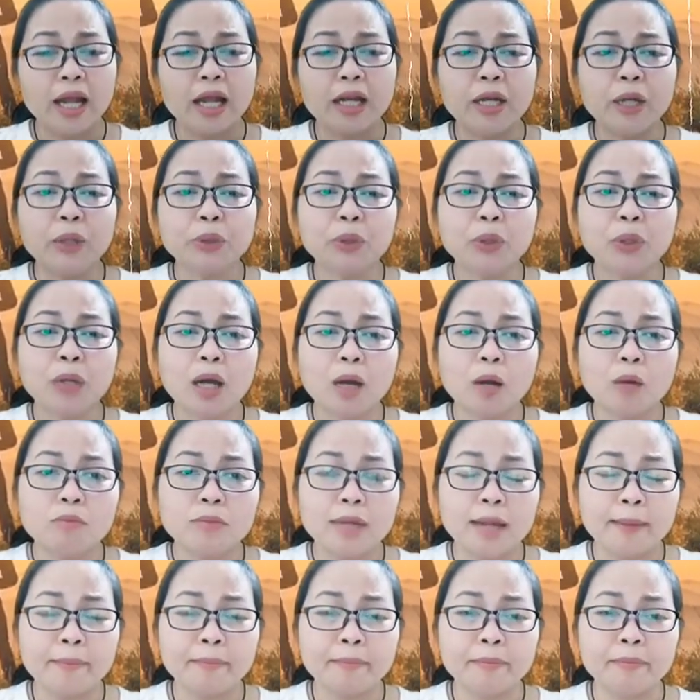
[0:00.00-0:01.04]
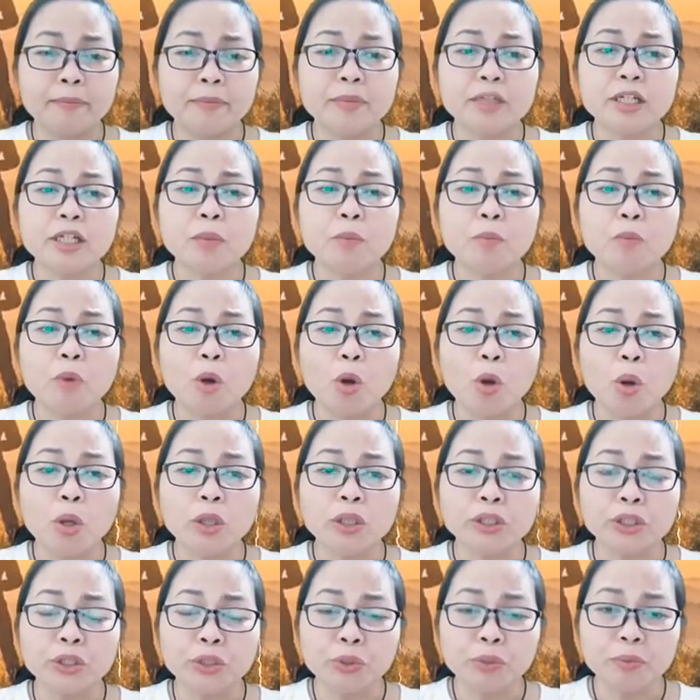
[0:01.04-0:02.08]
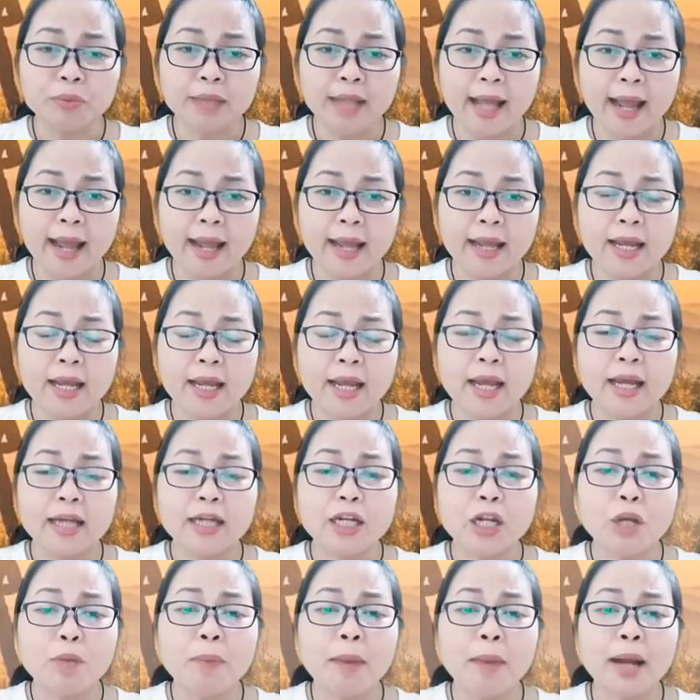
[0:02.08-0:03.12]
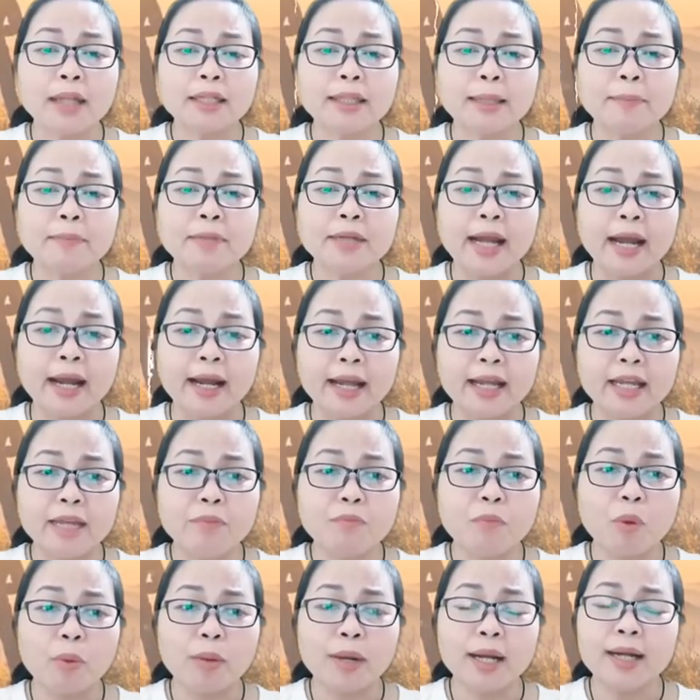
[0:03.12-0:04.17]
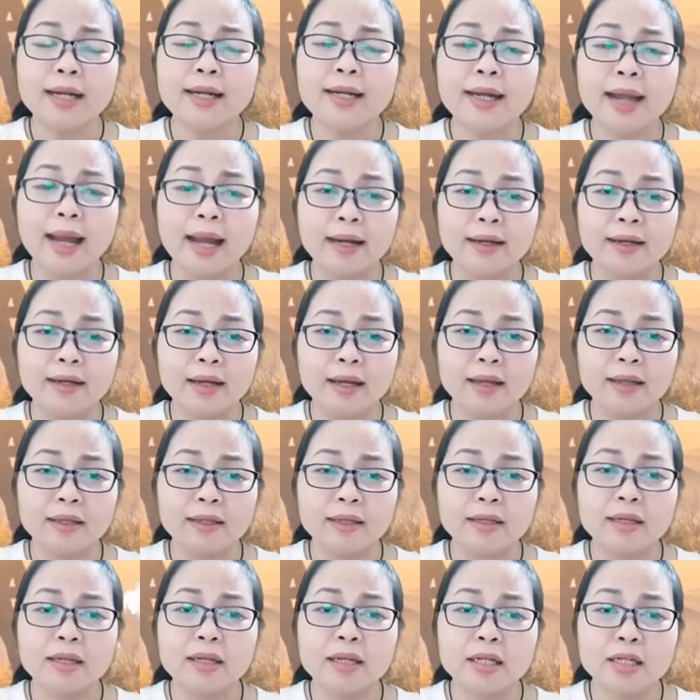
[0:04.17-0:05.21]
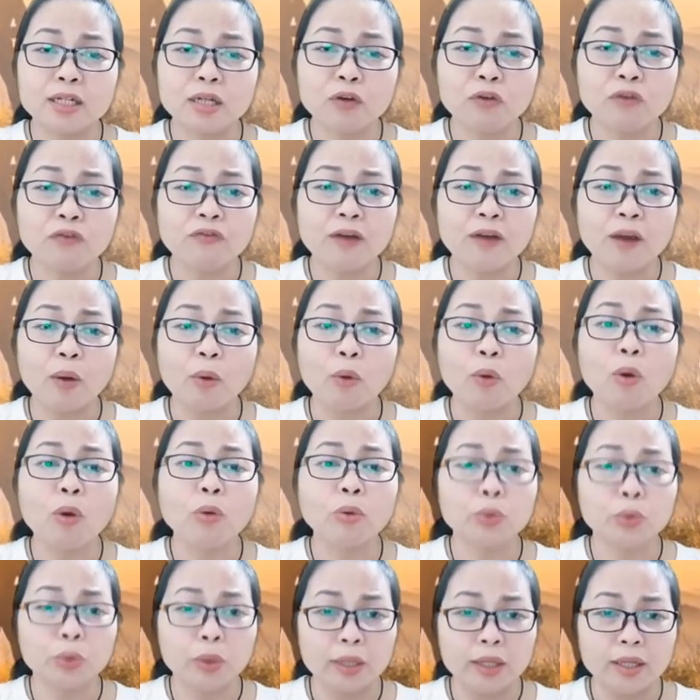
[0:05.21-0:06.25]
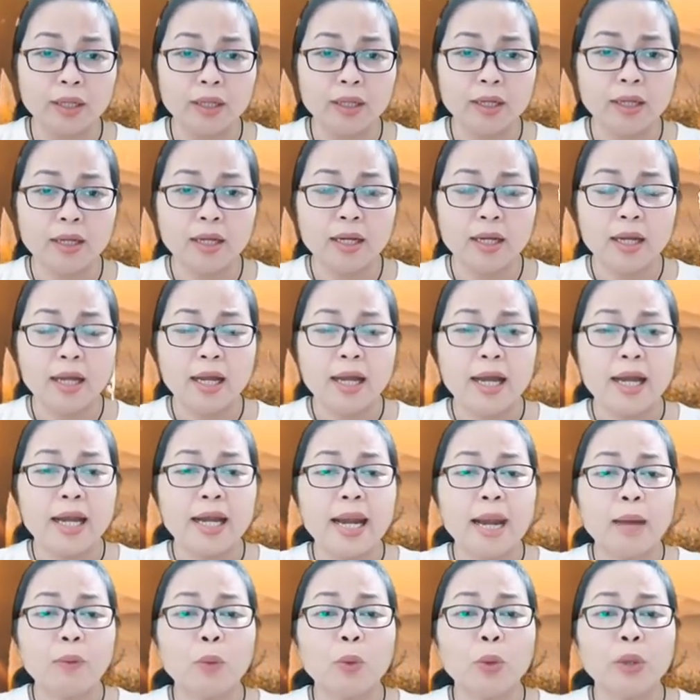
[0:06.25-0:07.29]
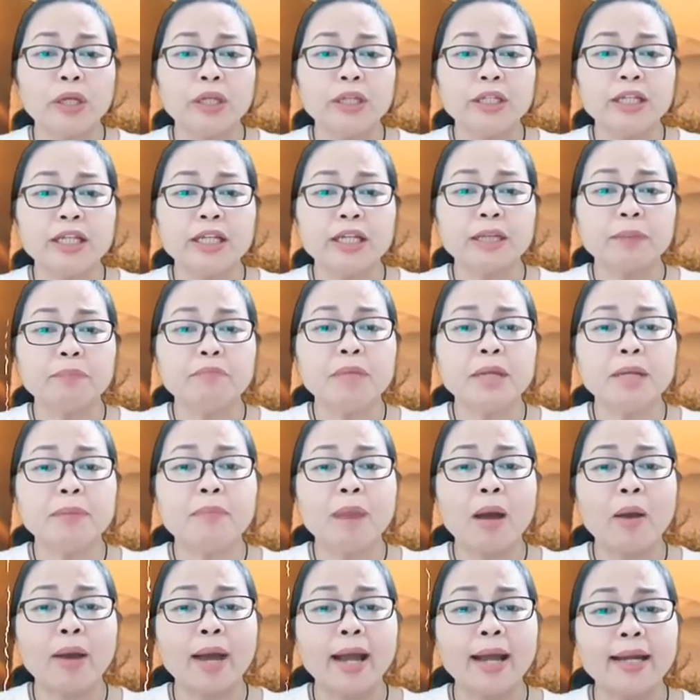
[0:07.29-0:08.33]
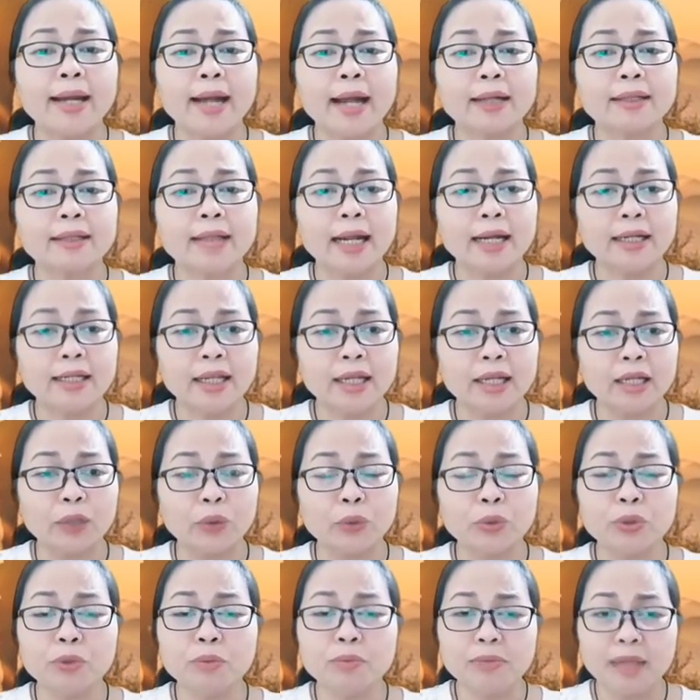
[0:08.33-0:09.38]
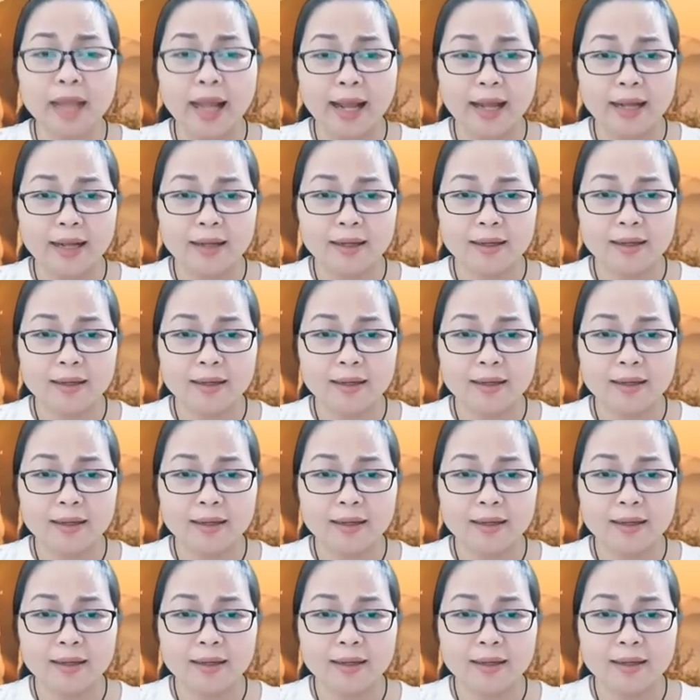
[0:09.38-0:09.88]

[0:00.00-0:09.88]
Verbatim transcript: Nếu tôi không lầm, trong mỗi con người chúng ta đều mang tâm trạng ấy một cách nặng nề, sâu vào cốt tủy, làm hủy diệt biết bao khả năng thánh thiện của chúng ta.